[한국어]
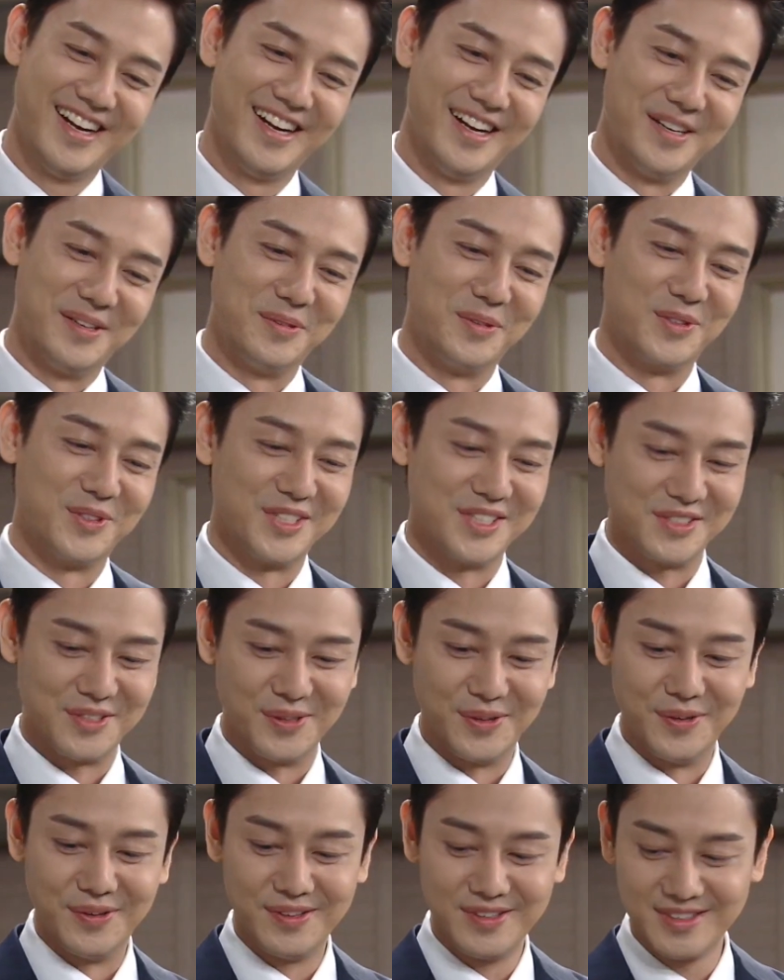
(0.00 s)
아이고
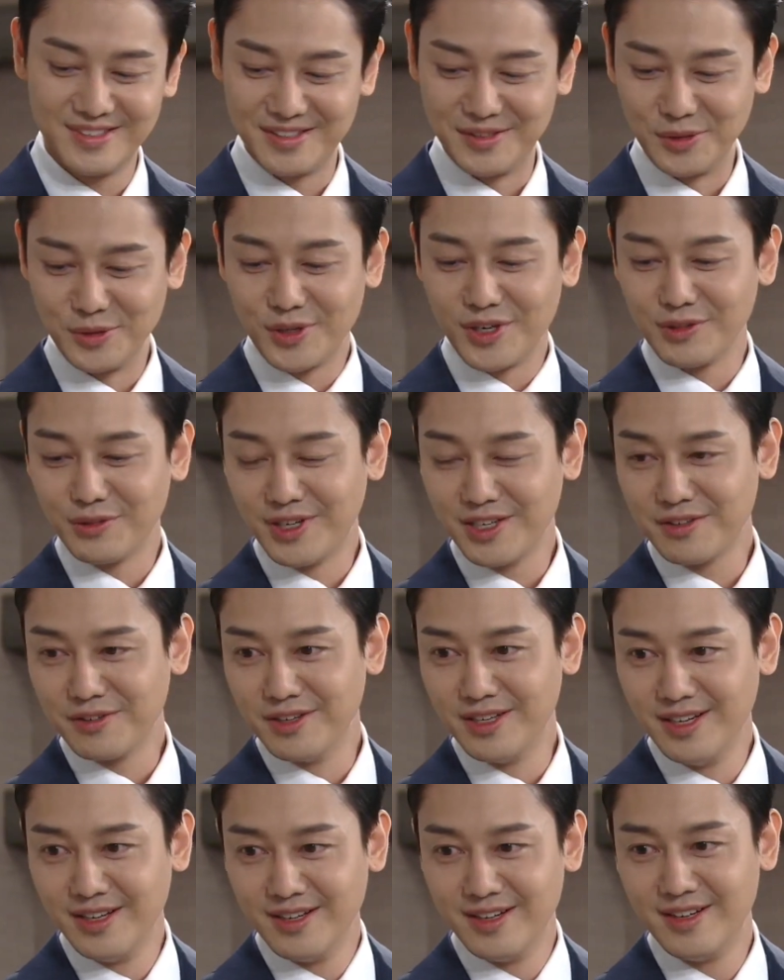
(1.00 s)
그래서 그 연애라도 할
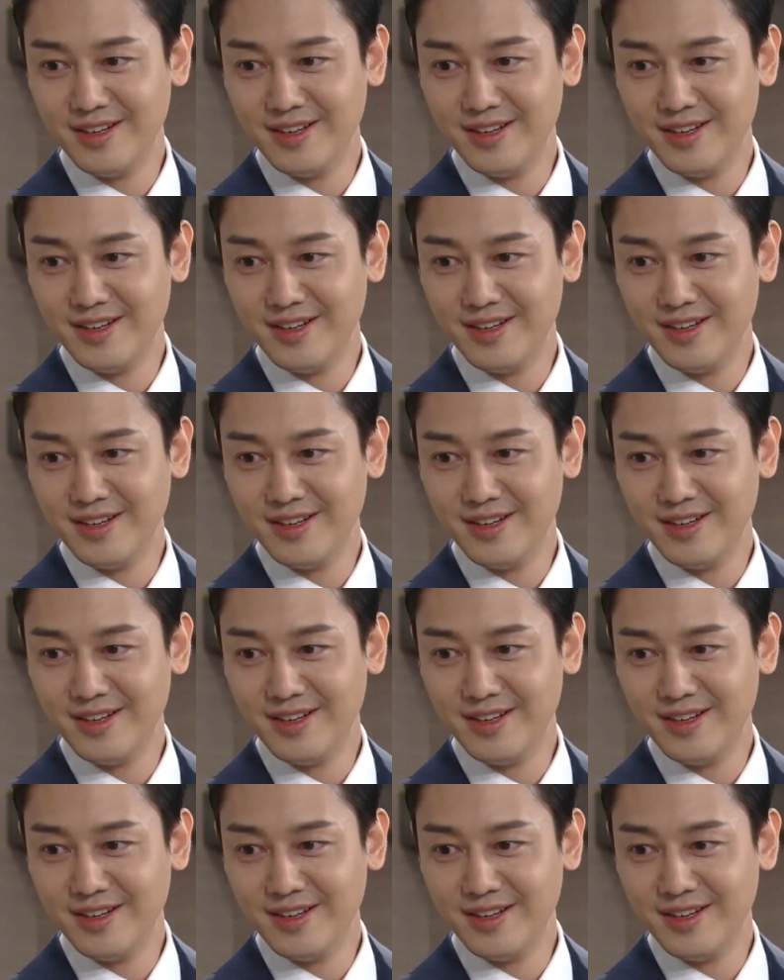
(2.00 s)
거야?